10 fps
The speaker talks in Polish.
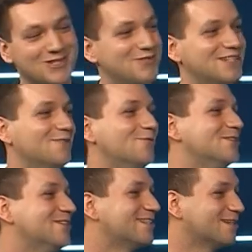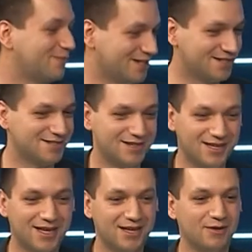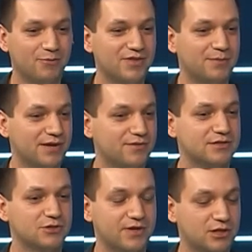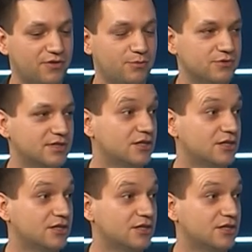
się założyć, że tak będzie, bo naprawdę jest to światowa muzyka.